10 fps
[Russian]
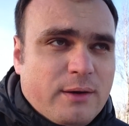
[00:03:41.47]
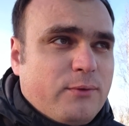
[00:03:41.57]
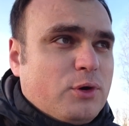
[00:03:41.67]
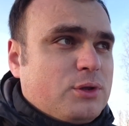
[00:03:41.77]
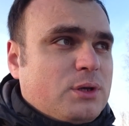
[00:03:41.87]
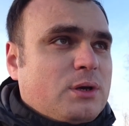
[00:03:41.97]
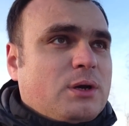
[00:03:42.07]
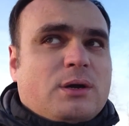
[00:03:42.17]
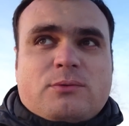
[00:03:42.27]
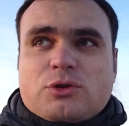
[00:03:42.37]
Вот,
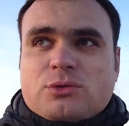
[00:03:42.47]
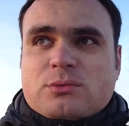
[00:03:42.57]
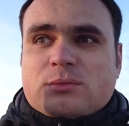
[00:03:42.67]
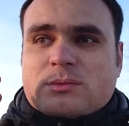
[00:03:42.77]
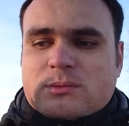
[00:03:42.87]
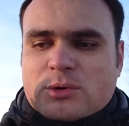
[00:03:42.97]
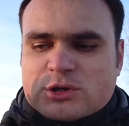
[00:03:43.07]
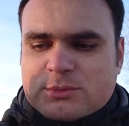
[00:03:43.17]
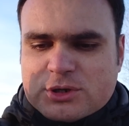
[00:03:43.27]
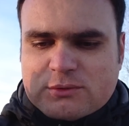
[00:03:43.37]
э, вот,
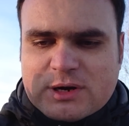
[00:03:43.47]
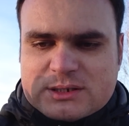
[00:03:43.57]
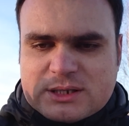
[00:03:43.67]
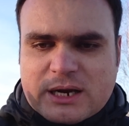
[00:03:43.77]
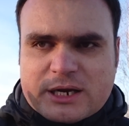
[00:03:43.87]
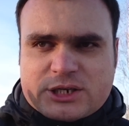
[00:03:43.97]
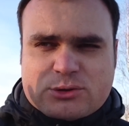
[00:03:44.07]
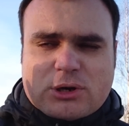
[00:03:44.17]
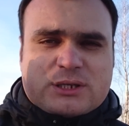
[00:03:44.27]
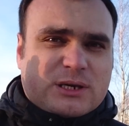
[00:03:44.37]
может быть, у вас такая же
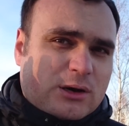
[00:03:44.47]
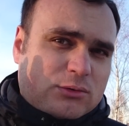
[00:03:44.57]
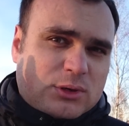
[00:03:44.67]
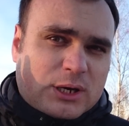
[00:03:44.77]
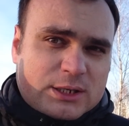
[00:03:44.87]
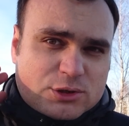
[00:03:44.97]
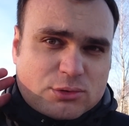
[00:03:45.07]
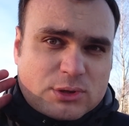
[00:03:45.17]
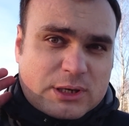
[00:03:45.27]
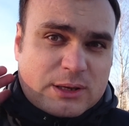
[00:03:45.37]
ситуация, как у нас,
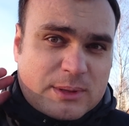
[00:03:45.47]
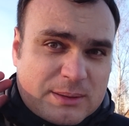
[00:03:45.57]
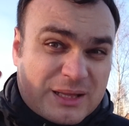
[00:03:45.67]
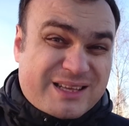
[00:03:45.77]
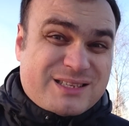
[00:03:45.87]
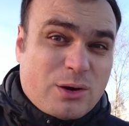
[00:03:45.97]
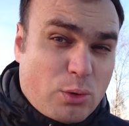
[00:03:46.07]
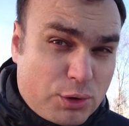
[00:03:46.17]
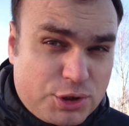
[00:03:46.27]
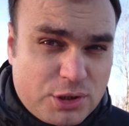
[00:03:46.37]
что надо, нам надо
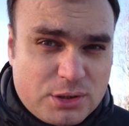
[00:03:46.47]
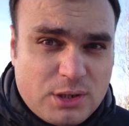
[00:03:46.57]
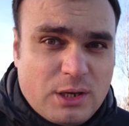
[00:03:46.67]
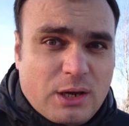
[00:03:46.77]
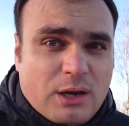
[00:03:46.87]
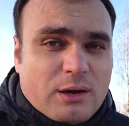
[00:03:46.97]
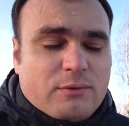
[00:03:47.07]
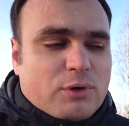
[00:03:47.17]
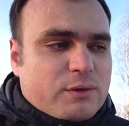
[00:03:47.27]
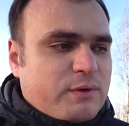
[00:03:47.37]
закончить.
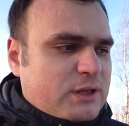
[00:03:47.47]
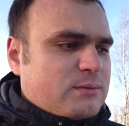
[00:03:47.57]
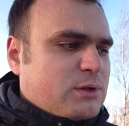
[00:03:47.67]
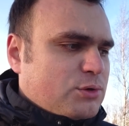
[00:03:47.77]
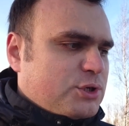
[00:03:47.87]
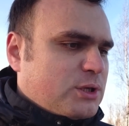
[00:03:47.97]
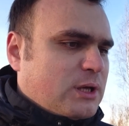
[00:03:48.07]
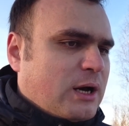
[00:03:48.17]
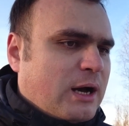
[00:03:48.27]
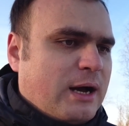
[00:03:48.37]
Вот, в этом случае
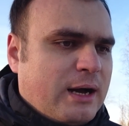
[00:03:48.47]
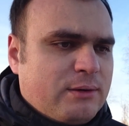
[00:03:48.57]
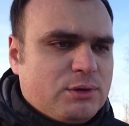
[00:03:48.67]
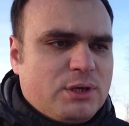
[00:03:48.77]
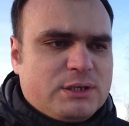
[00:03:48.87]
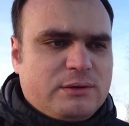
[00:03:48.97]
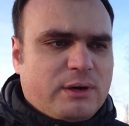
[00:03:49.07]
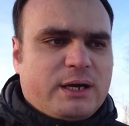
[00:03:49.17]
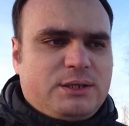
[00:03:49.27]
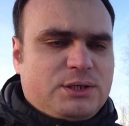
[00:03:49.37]
да. А вот если вы
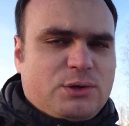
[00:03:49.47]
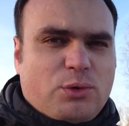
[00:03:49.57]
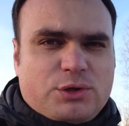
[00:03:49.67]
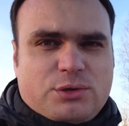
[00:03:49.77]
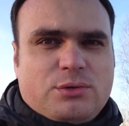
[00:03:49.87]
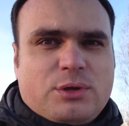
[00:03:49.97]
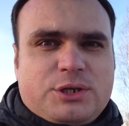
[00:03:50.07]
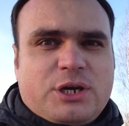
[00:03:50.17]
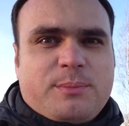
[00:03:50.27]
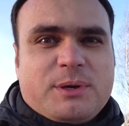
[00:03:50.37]
хотите осенью
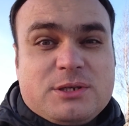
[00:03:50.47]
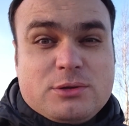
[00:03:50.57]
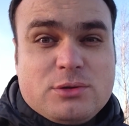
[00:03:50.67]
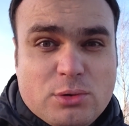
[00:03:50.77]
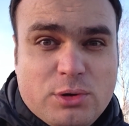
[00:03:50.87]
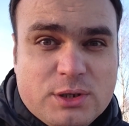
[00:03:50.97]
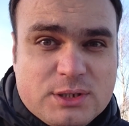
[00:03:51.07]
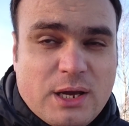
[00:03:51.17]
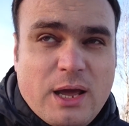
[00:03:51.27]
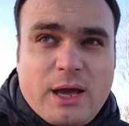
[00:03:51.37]
начать
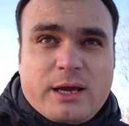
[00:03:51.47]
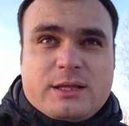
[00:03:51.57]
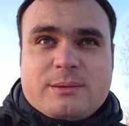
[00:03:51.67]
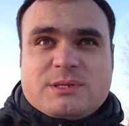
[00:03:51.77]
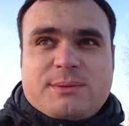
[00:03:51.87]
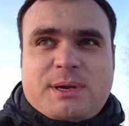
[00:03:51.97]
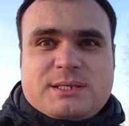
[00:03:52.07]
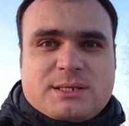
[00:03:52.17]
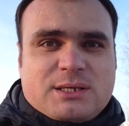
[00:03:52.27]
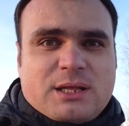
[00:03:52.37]
построиться, и там за
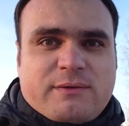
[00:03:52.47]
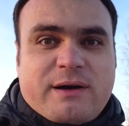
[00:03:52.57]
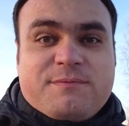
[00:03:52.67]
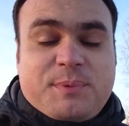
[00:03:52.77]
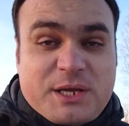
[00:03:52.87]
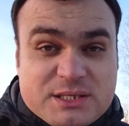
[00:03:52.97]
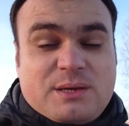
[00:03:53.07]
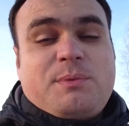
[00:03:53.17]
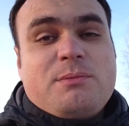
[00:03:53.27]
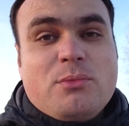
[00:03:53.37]
месяц, за два, в
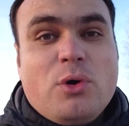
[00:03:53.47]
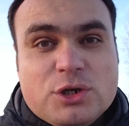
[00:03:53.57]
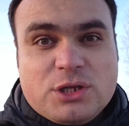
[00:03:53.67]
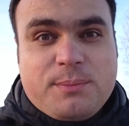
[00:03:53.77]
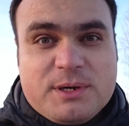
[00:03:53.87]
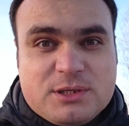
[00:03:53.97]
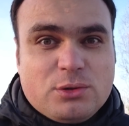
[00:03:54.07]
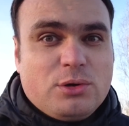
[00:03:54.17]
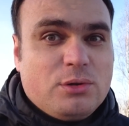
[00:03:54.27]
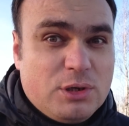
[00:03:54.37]
принципе, можно
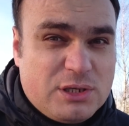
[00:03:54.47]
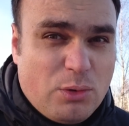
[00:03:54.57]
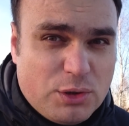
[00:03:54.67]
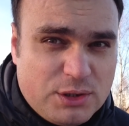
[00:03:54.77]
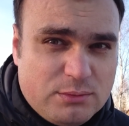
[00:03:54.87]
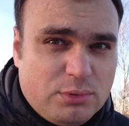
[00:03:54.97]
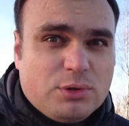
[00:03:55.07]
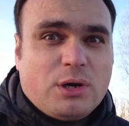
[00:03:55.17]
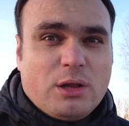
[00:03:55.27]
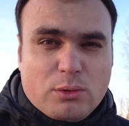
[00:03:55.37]
построить, но если осень будет
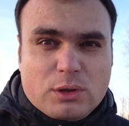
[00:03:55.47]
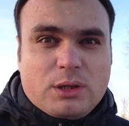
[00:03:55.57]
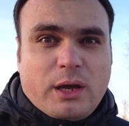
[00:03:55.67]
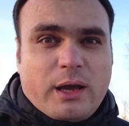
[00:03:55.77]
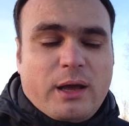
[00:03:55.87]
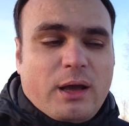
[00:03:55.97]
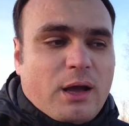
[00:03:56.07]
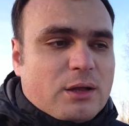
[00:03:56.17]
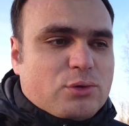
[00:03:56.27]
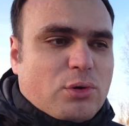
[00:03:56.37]
холодная,
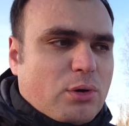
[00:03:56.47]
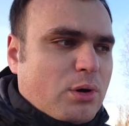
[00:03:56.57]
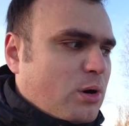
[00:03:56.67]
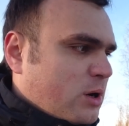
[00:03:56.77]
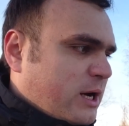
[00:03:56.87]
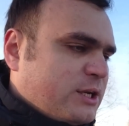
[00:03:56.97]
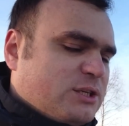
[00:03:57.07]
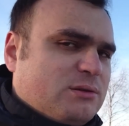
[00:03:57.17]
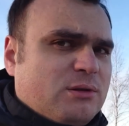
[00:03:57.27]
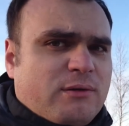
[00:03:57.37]
то
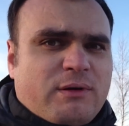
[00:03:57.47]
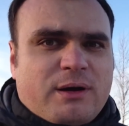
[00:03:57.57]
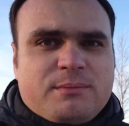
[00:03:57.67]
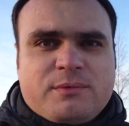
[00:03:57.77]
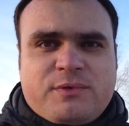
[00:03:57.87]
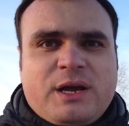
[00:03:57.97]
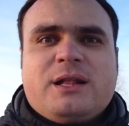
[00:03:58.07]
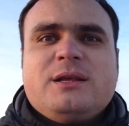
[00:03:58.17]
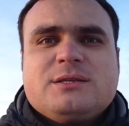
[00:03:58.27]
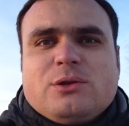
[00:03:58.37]
качественно вам
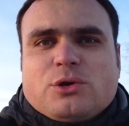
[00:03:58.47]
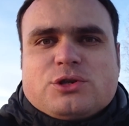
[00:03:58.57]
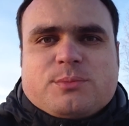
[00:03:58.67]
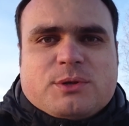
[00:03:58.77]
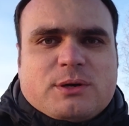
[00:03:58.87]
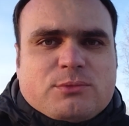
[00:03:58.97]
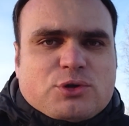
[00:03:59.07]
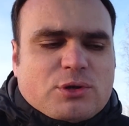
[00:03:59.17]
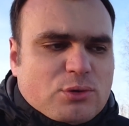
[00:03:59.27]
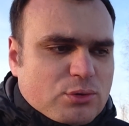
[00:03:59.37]
вряд ли сложат, потому
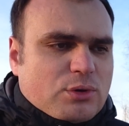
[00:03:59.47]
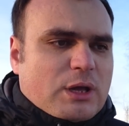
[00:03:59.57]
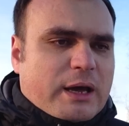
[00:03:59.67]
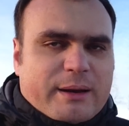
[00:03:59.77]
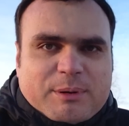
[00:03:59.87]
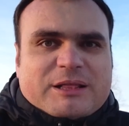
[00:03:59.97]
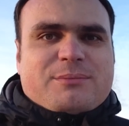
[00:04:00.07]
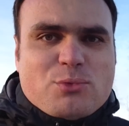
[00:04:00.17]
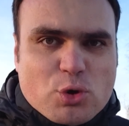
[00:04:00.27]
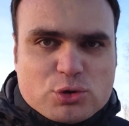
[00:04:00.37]
что, ну, ребята
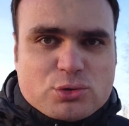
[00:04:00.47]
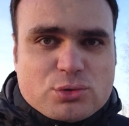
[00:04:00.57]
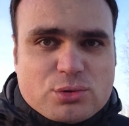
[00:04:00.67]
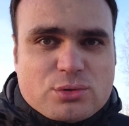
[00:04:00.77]
мерзнут.